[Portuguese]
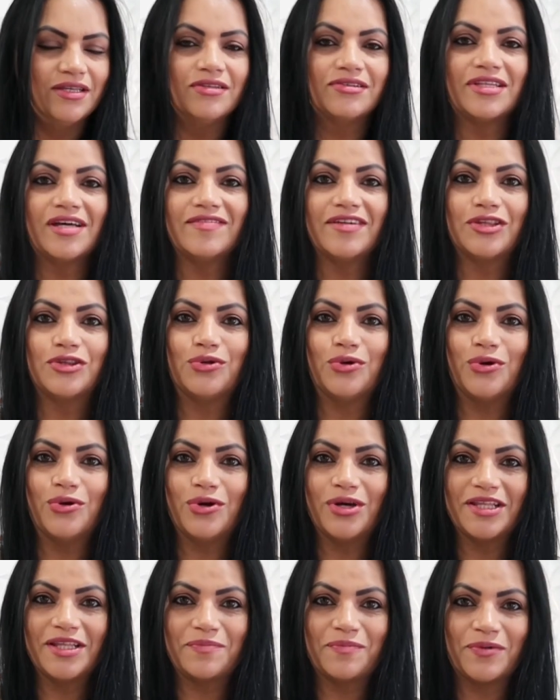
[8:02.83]
Eu tava
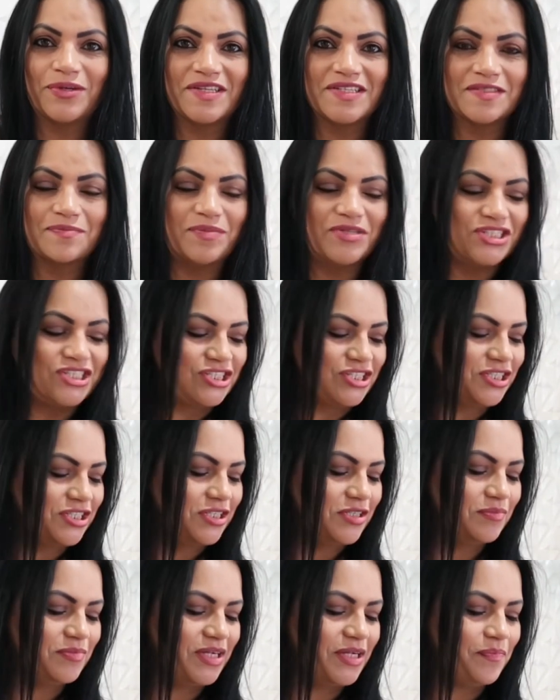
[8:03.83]
doida por esse
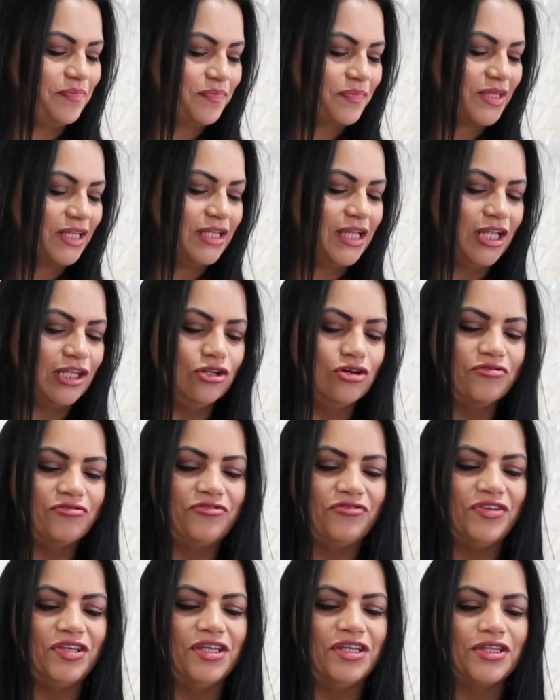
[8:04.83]
pijama da
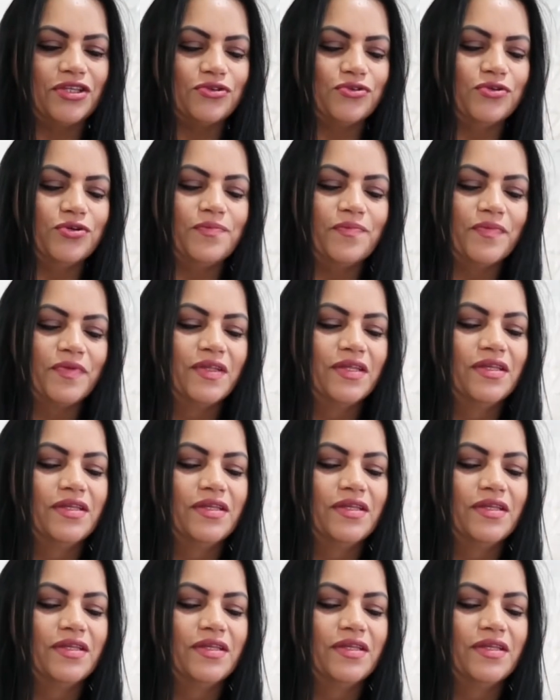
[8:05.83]
Lovito.